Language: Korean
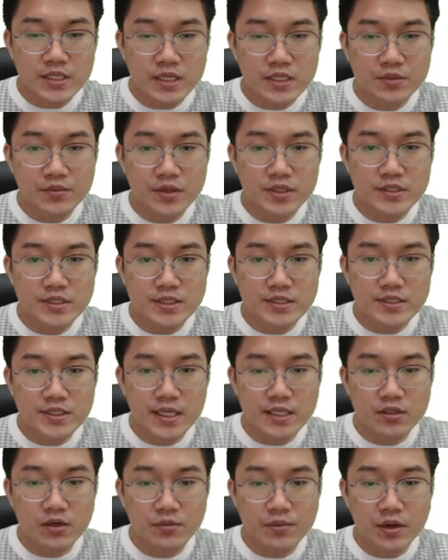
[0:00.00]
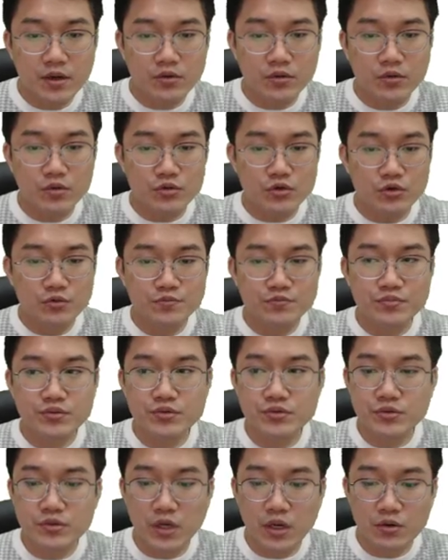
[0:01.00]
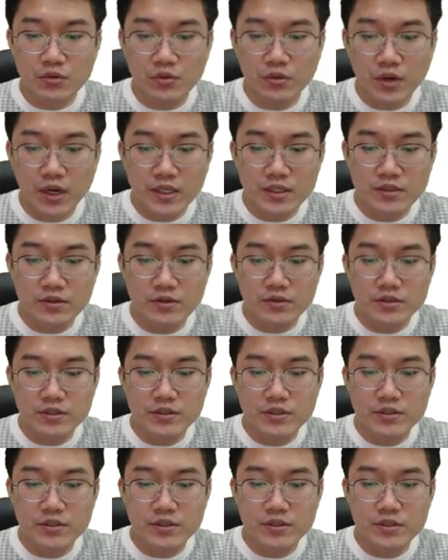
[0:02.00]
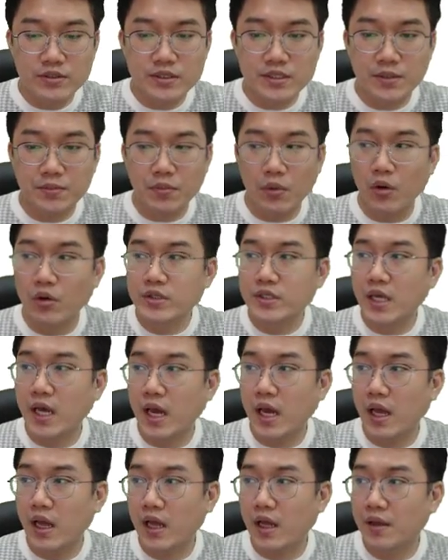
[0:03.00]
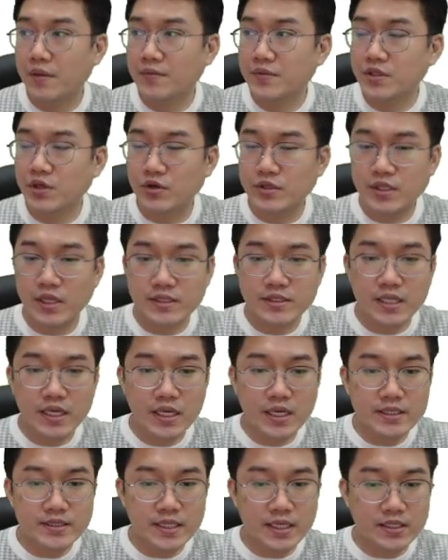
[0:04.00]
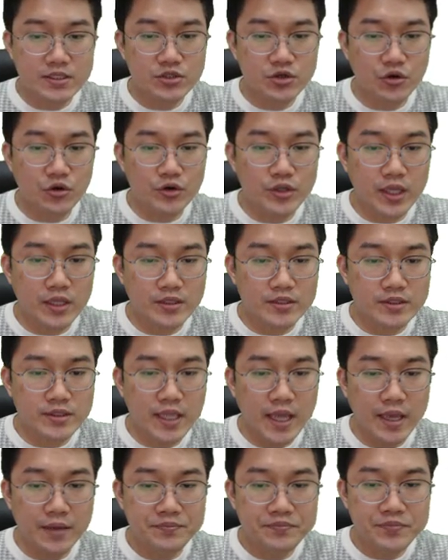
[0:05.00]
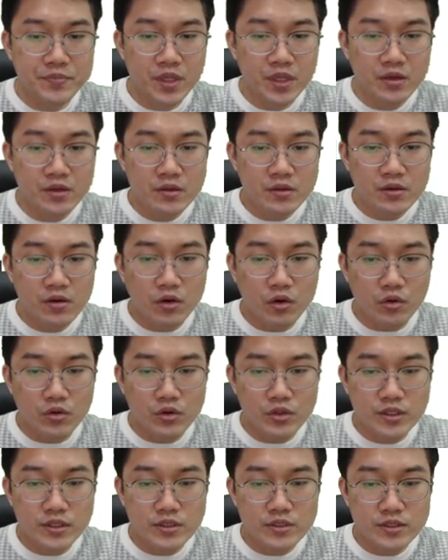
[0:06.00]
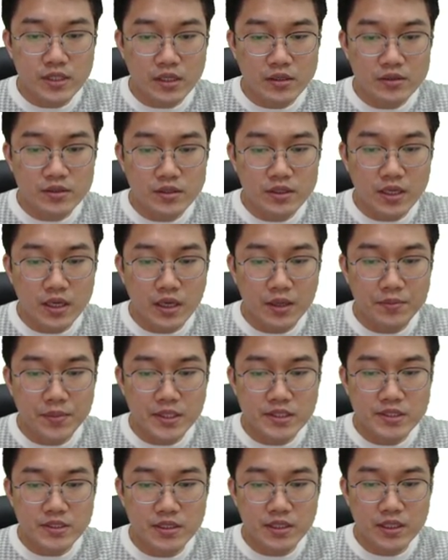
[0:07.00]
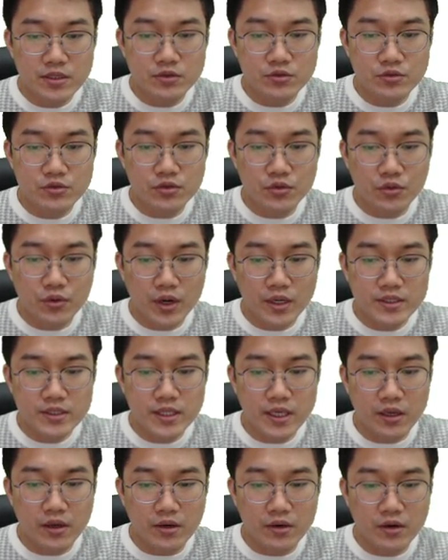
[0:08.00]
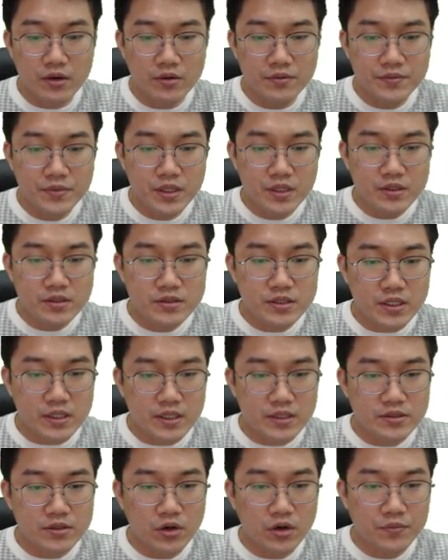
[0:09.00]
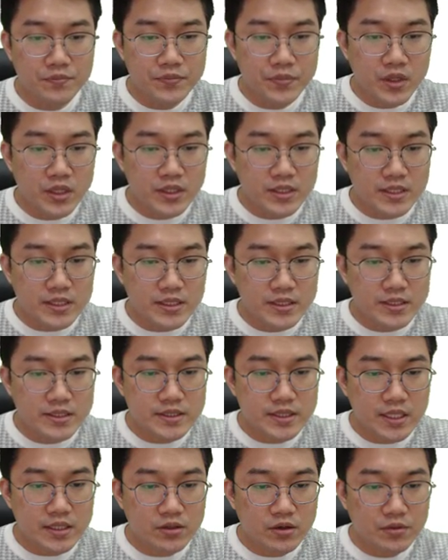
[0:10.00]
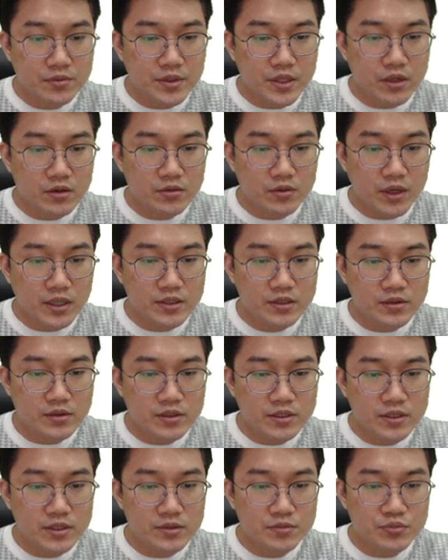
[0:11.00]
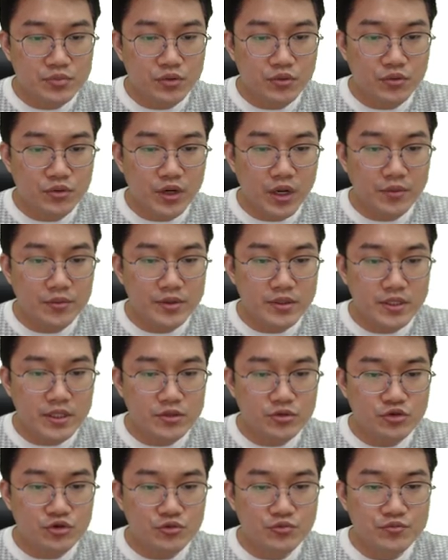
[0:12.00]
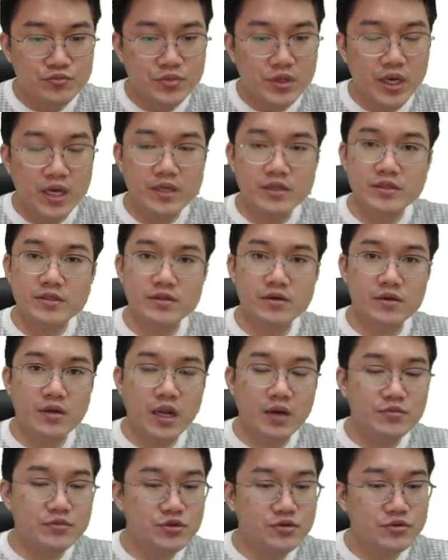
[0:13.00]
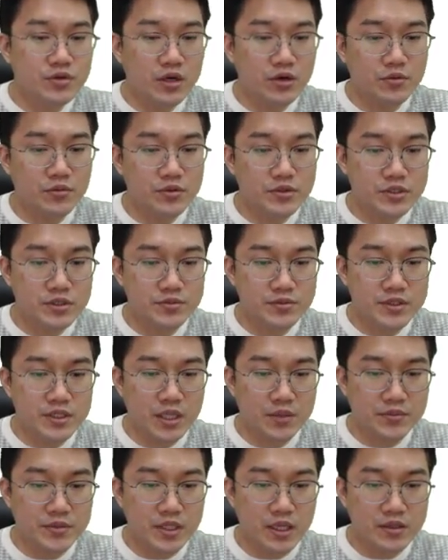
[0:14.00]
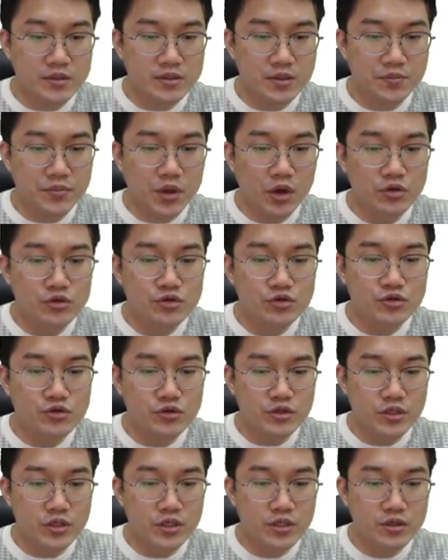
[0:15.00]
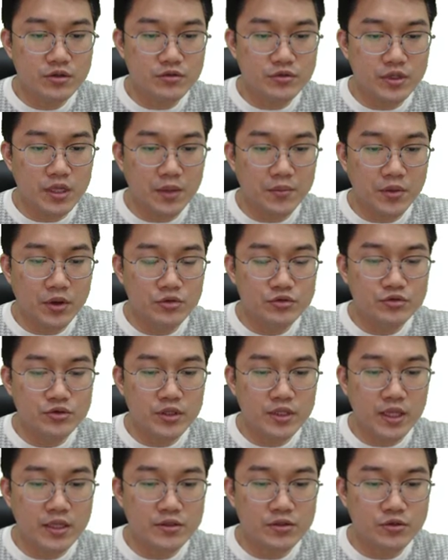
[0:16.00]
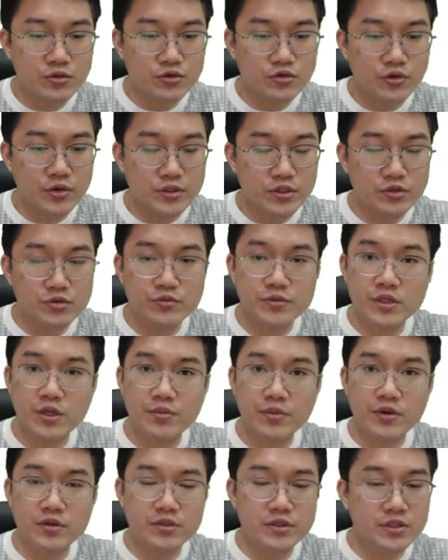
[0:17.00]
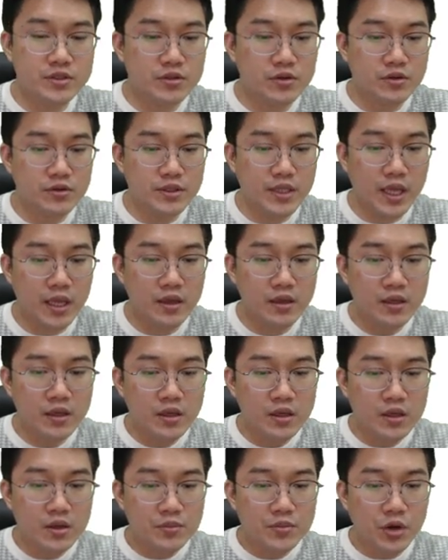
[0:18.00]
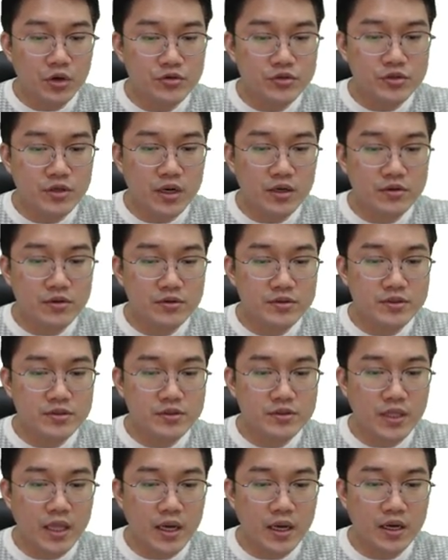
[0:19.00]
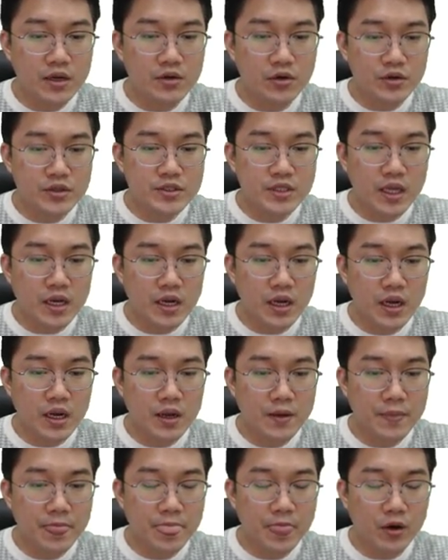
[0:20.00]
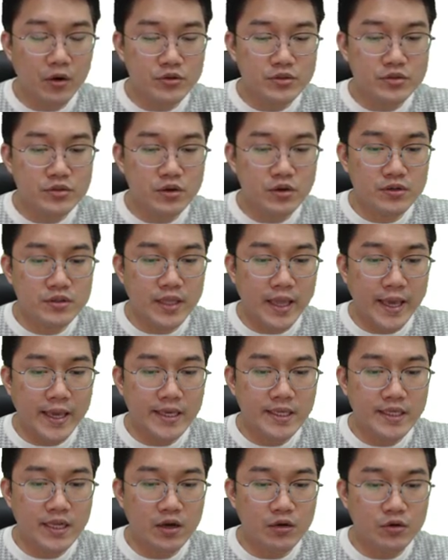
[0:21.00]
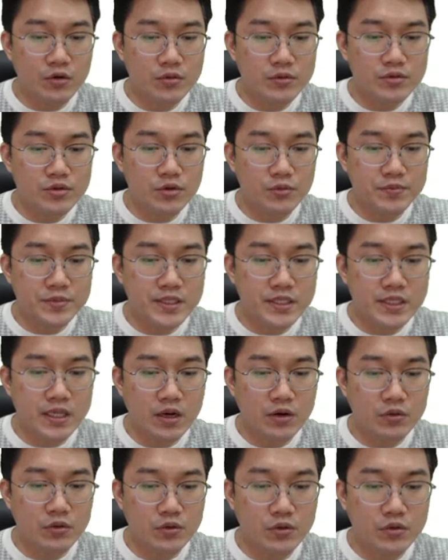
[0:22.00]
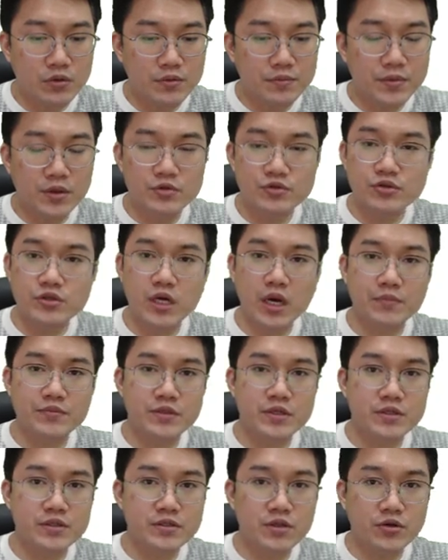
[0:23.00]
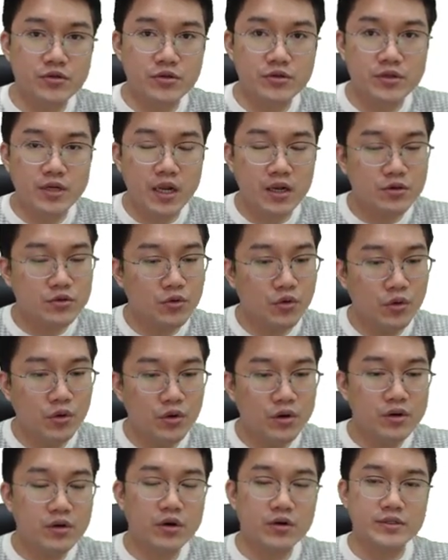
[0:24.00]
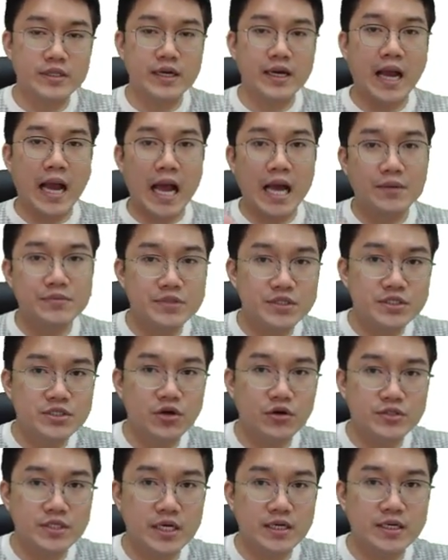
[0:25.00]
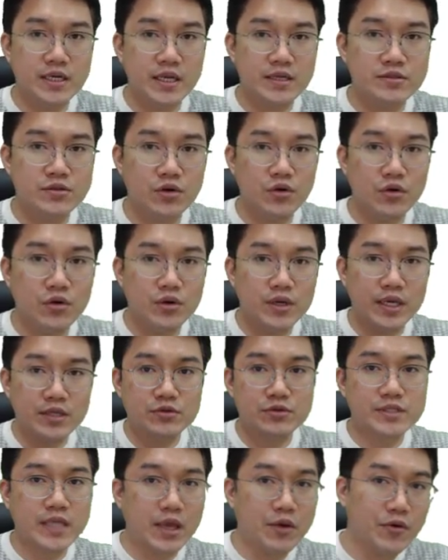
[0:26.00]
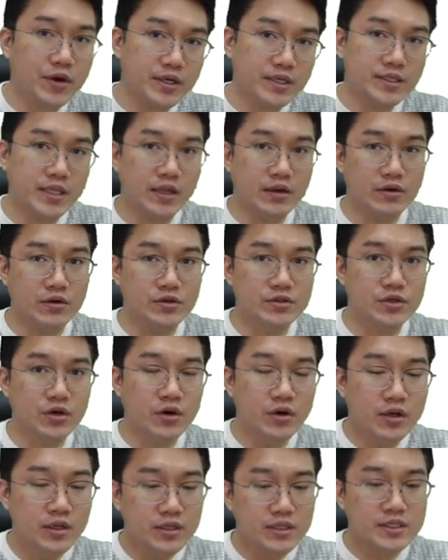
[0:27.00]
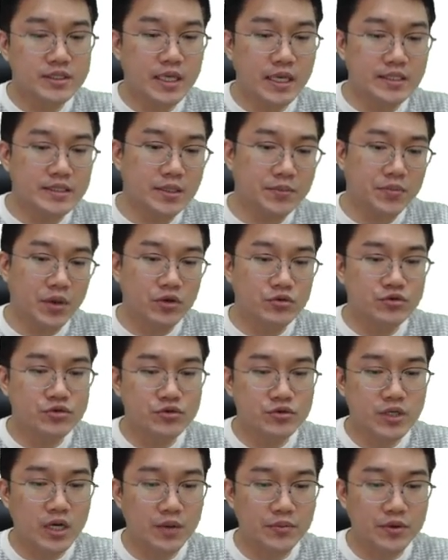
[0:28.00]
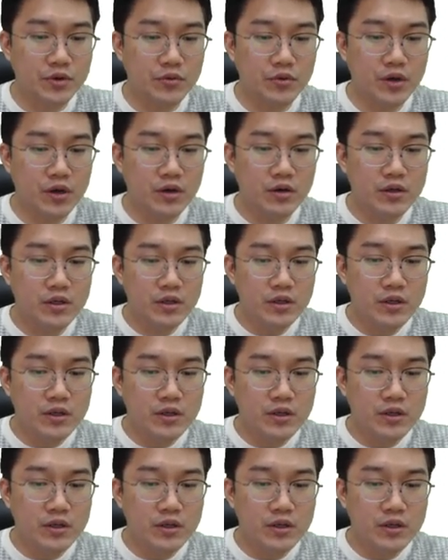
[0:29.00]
자 그러면 이제 셋업하고 루프라고 하는 것들은 이제 뭐냐 여기다 잠깐 제가 적어놨는데 어, 여기 딱 이렇게 배치를 해두도록 할게요 자 그래서 이 셋업이라고 하는 것들은 프로그램을 이제 준비하는 그런 함수라고 보시면 됩니다 그래서 변수들 우리가 변수에 대해서 뒤에서 좀 설명을 드려야 될 건데 변수라는 것은 내가 여기다가 어떤 A라고 또 B라고 변수 값들을 선언을 하고 거기다 값을 저장을 해서 계속 사용하게 되는 거죠 그게 이제 변수 값이고요